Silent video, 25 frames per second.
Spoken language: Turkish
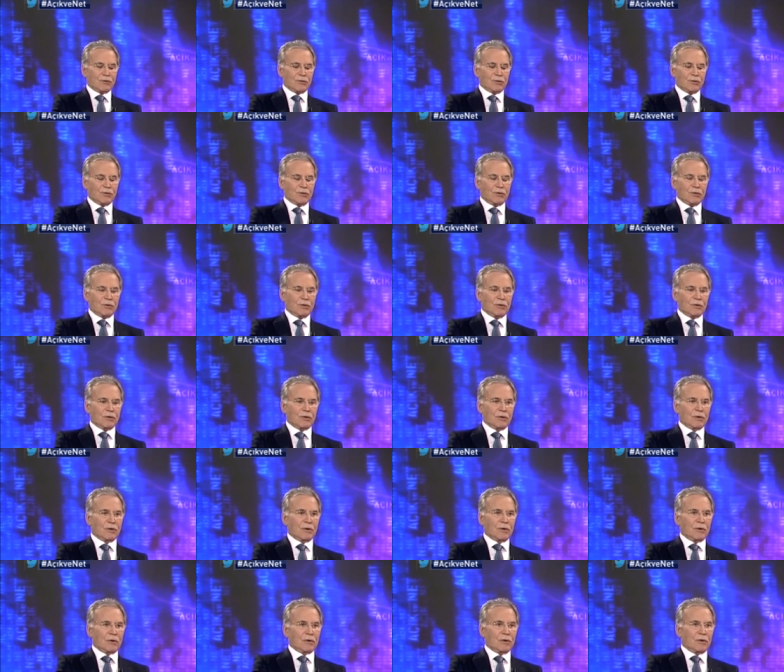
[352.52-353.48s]
çünkü
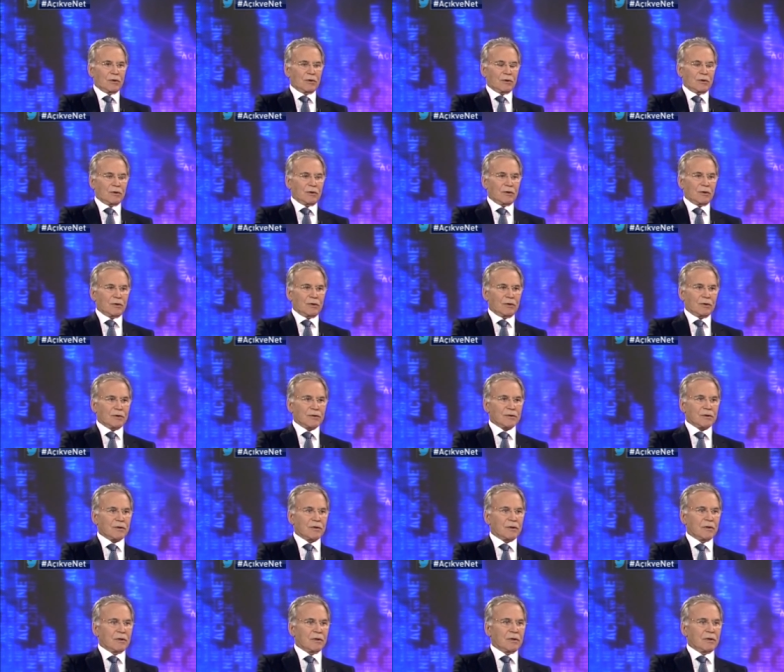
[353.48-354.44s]
e,
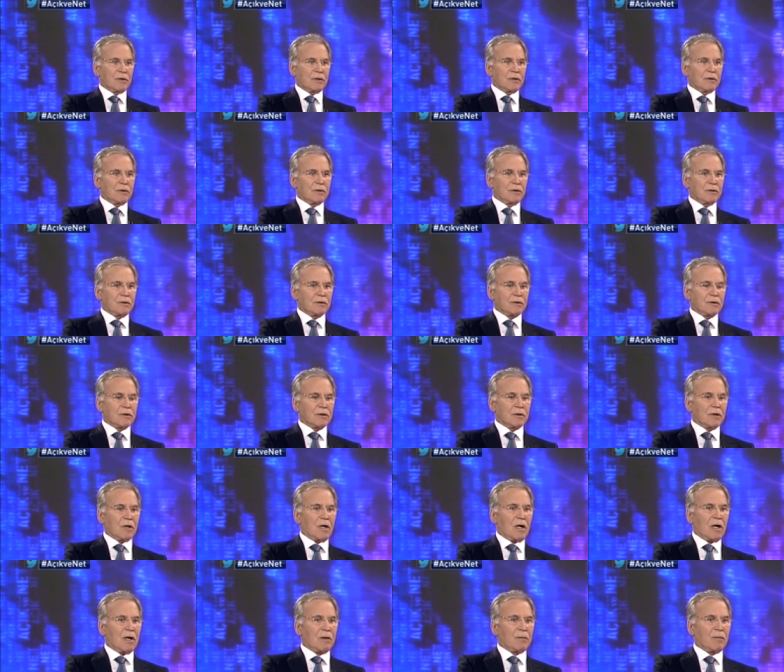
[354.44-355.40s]

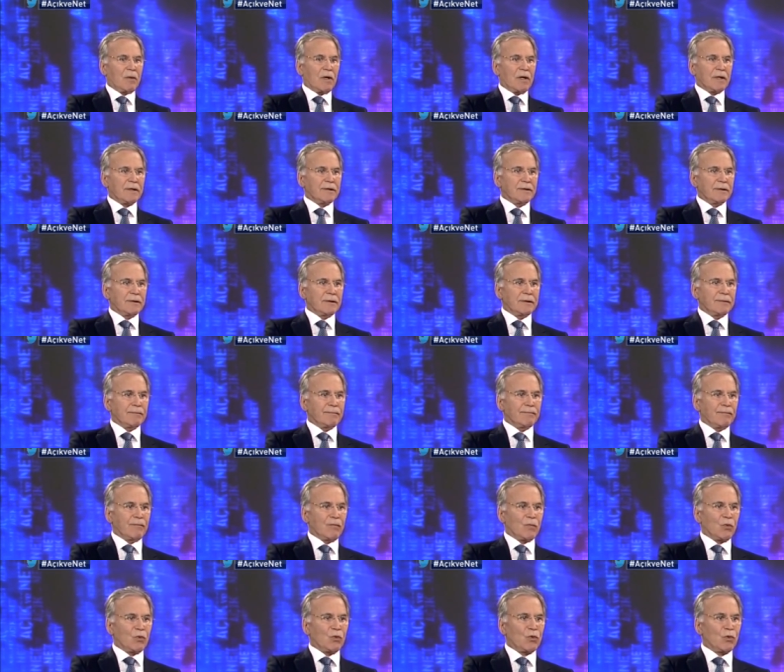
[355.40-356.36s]
AK
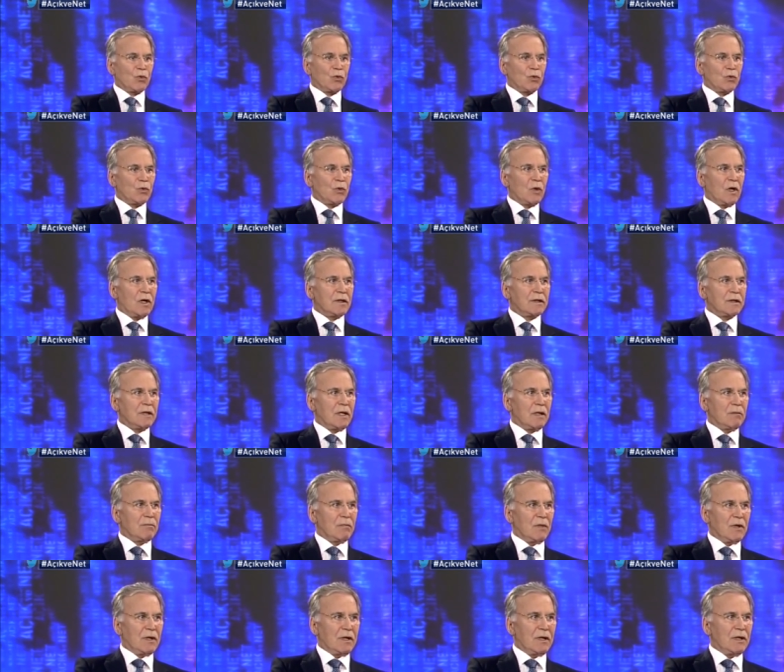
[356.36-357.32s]
Parti'nin kurulduğu
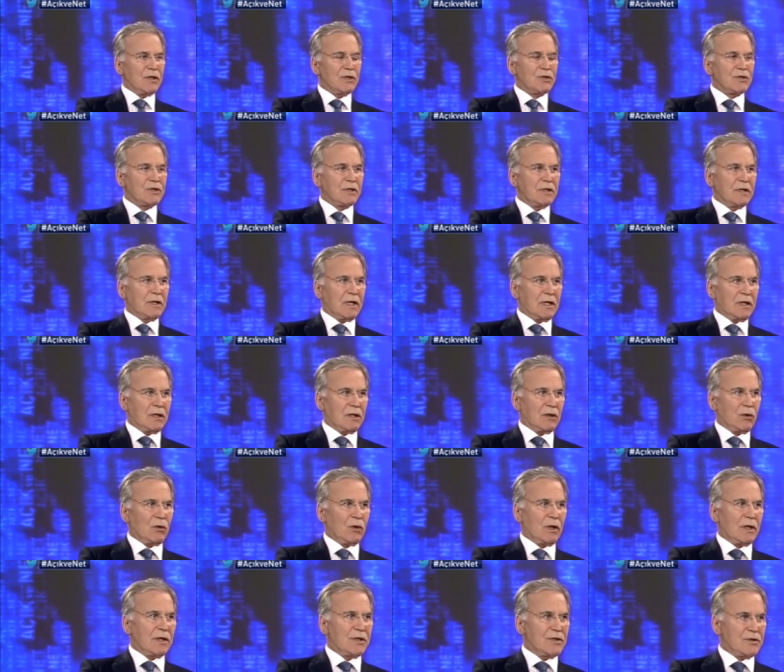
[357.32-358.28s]
andan beri içinde
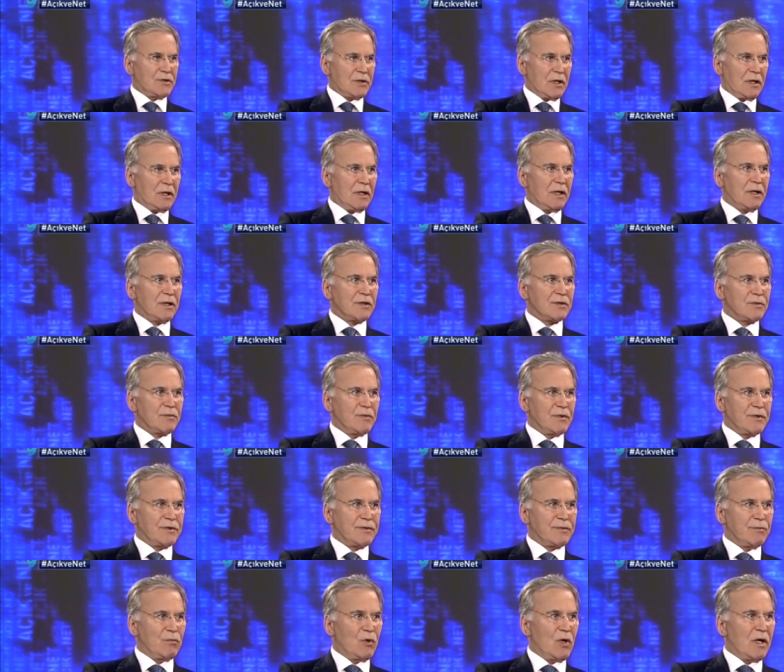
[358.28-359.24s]
olan insanlarız
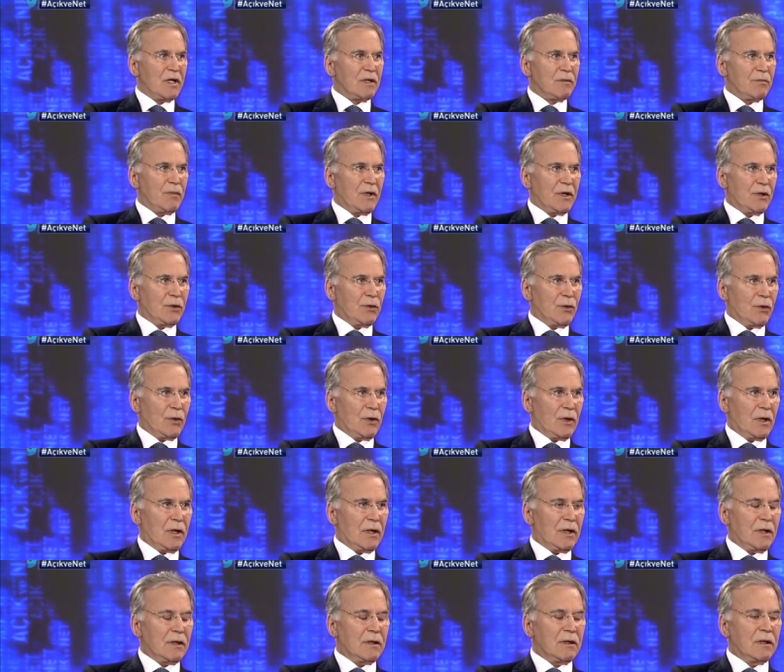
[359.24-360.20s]
biz. Bülent Bey de
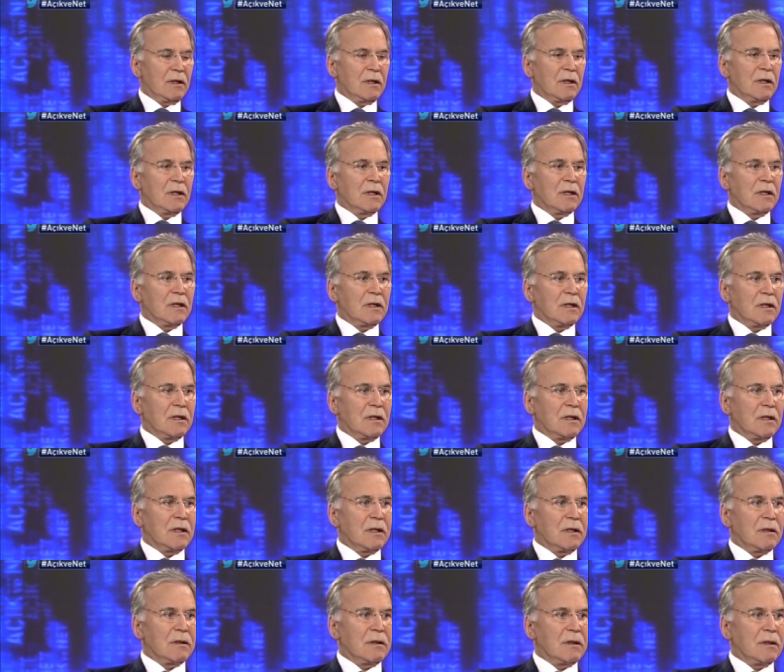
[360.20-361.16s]
öyle.
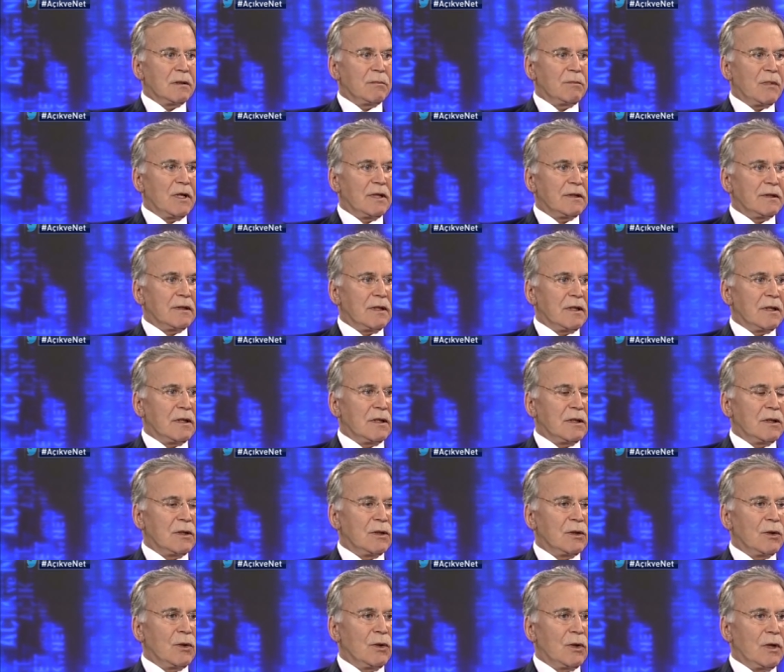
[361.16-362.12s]
E, e, ben de
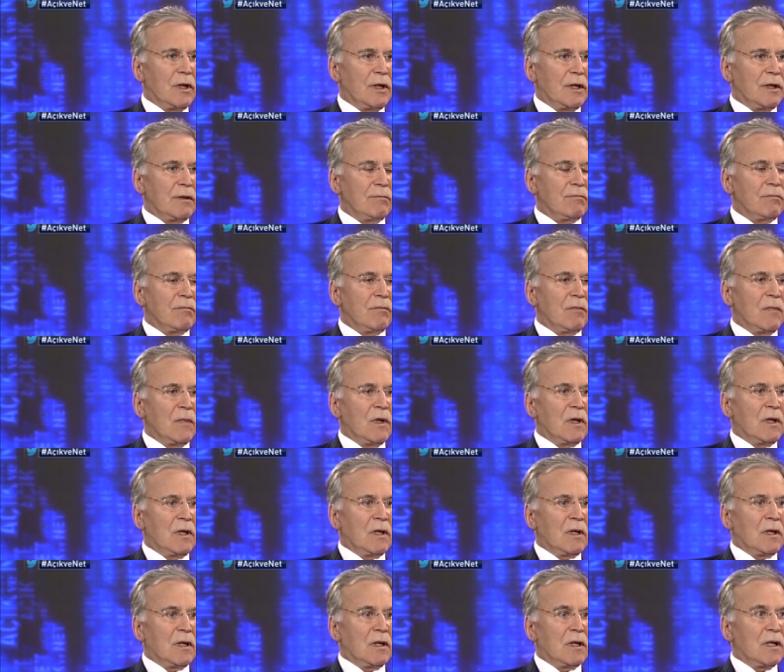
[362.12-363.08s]
e, öyleyim.
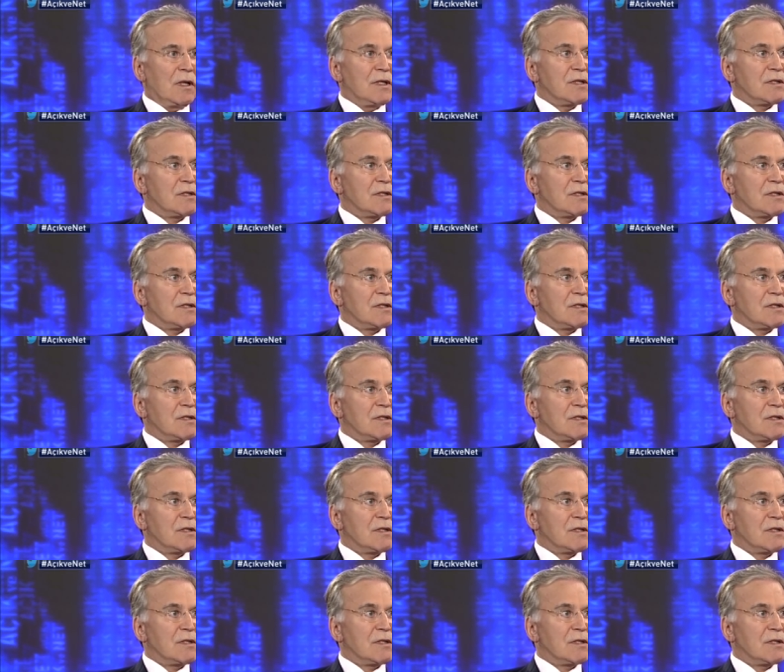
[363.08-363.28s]
E,